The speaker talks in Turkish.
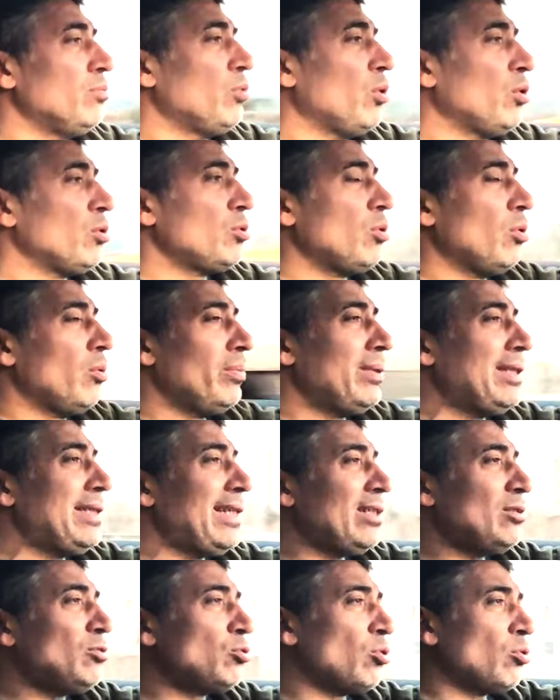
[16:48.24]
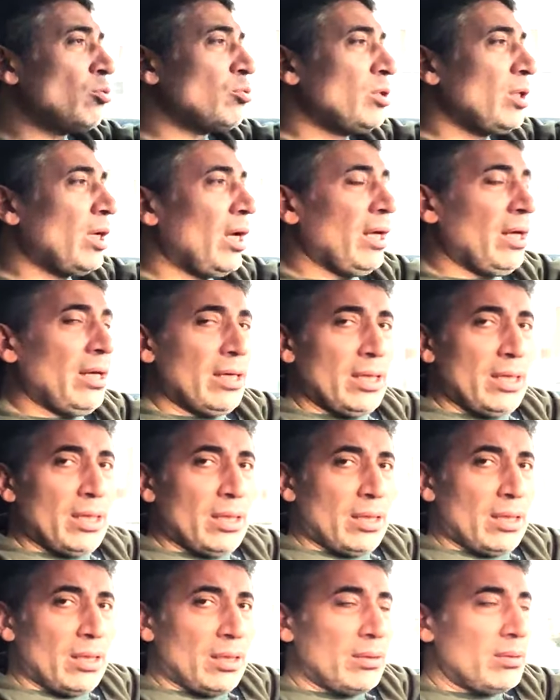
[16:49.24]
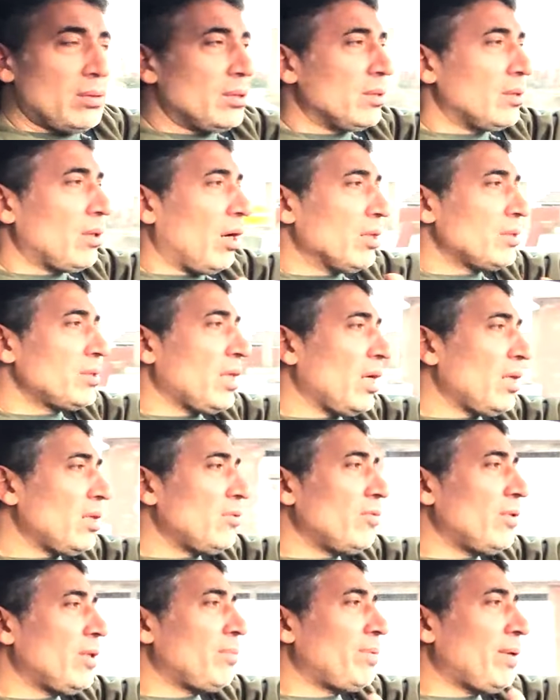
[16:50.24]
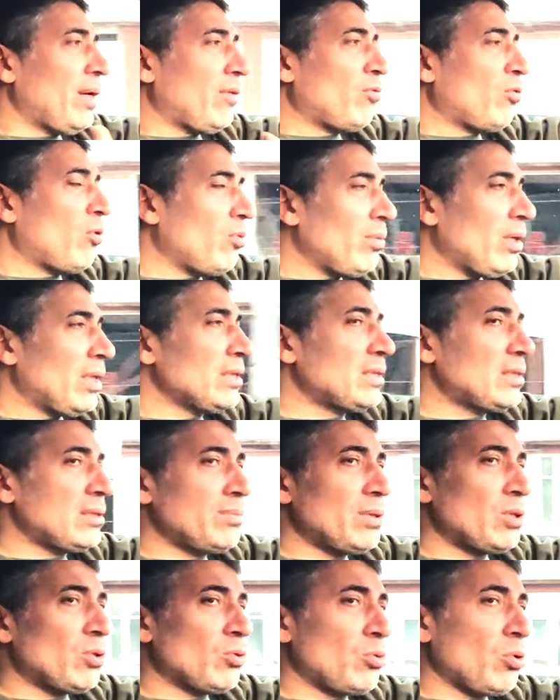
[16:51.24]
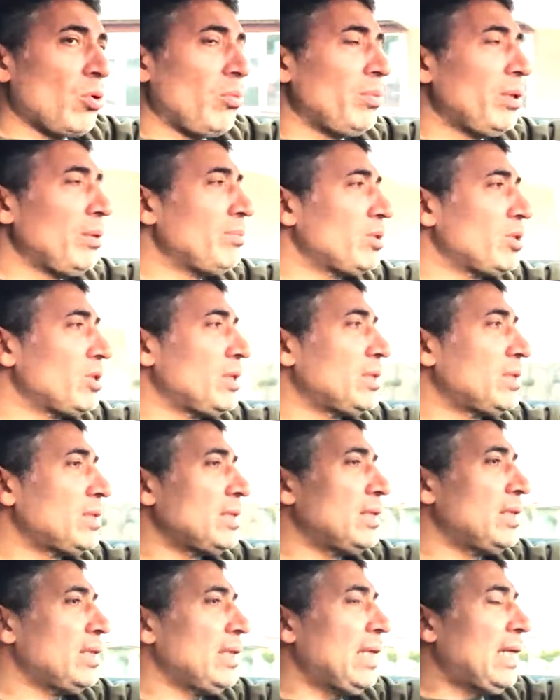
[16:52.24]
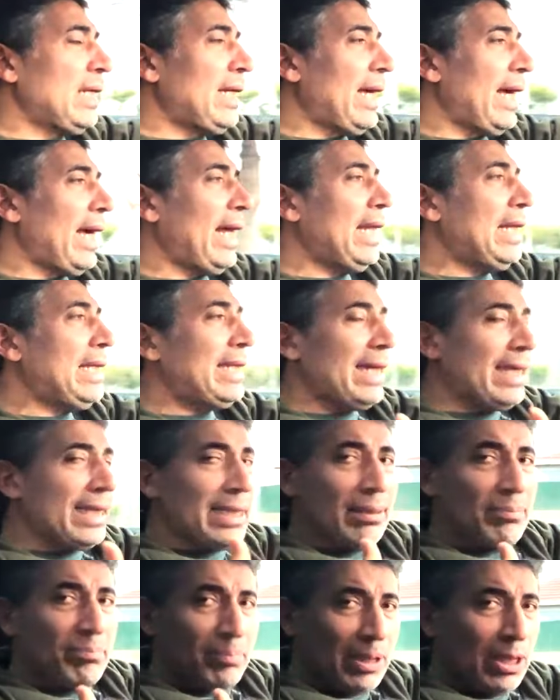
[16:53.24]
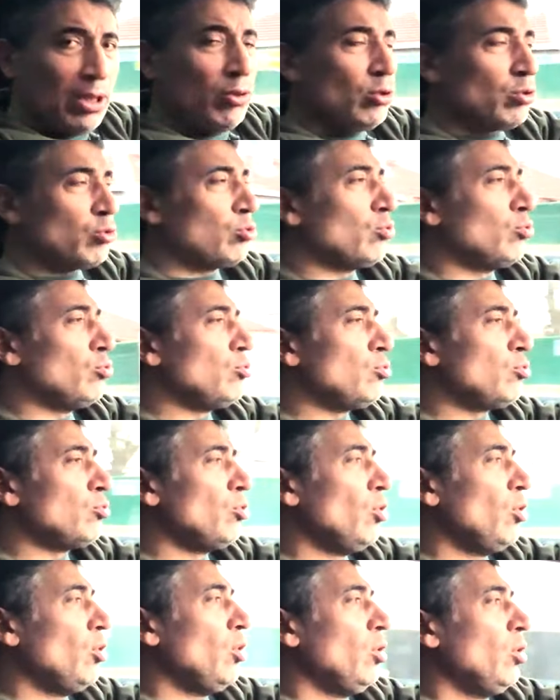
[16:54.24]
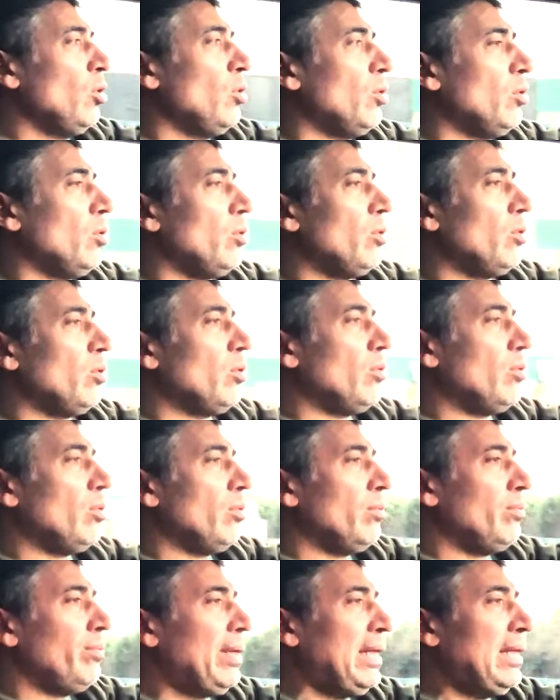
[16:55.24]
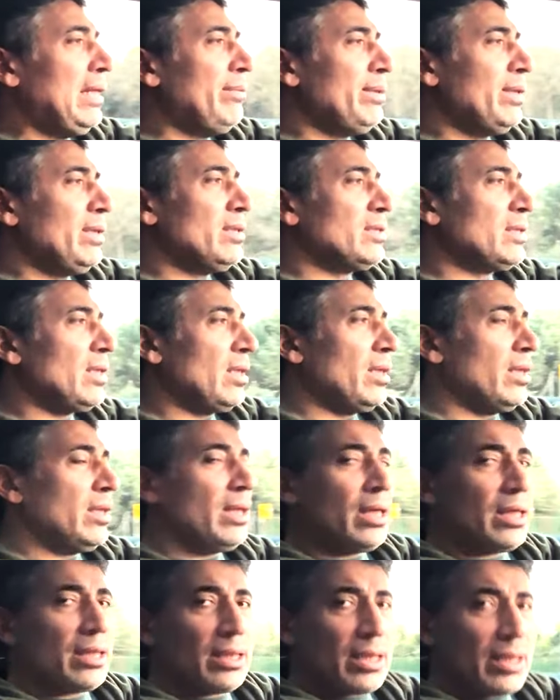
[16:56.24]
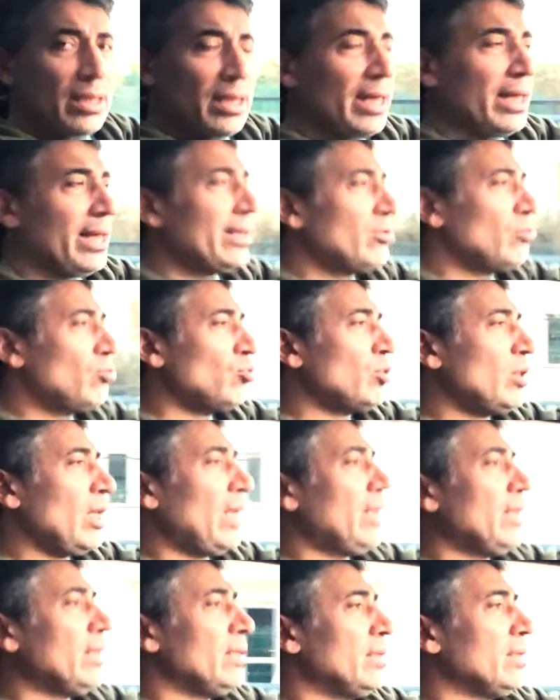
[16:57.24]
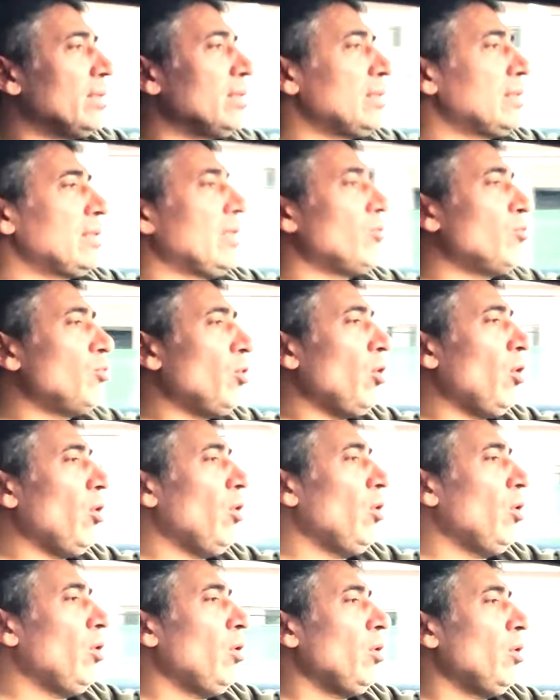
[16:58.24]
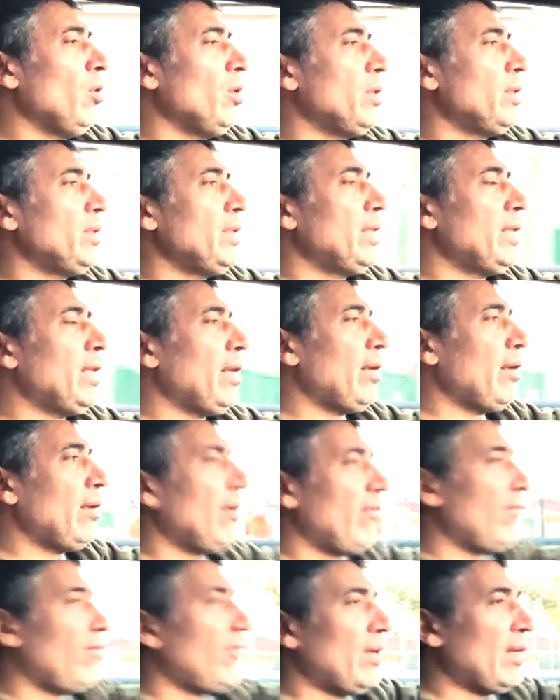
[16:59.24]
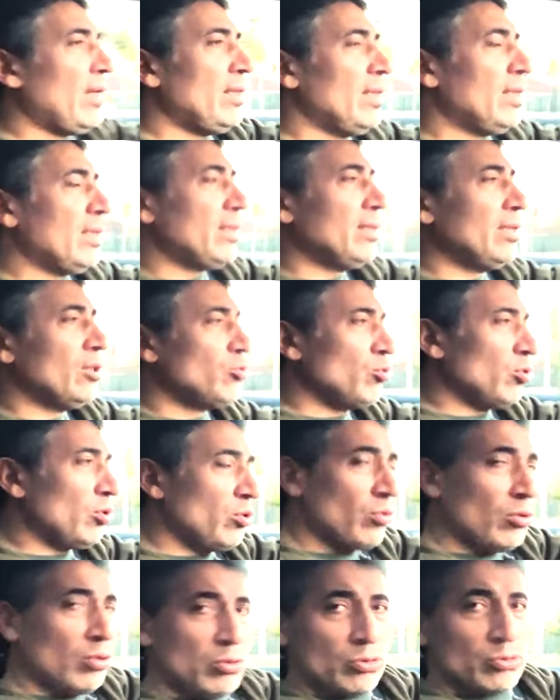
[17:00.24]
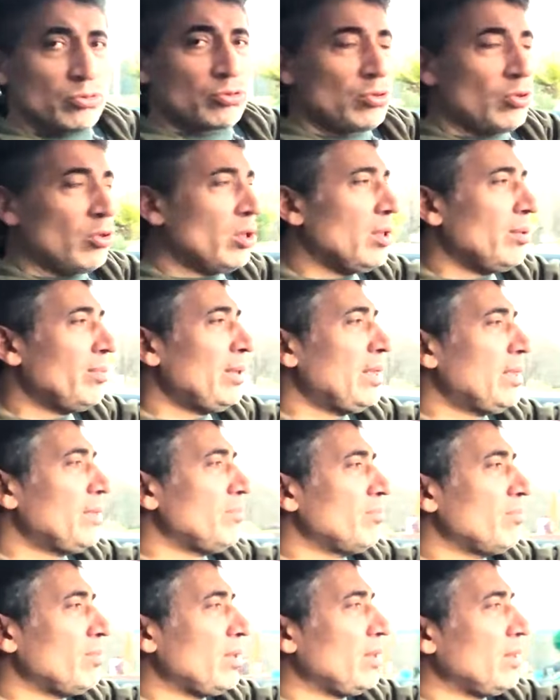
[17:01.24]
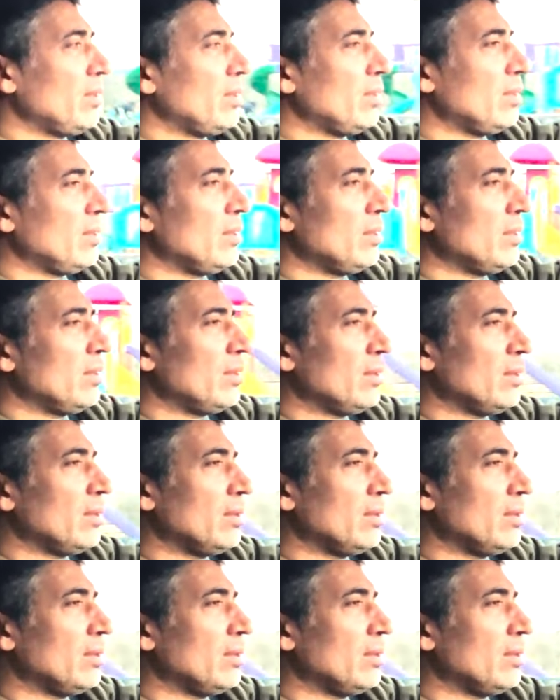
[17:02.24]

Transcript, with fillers: bu otomobilden çok daha e, atak ve performanslı bir otomobilmiş hissini elde edebiliyorsunuz. E, belli bir hıza kadar da gayet güzel hızlanıyor. Yine frenlerinde çok iyi olduğunu söyleyebilirim. Ee,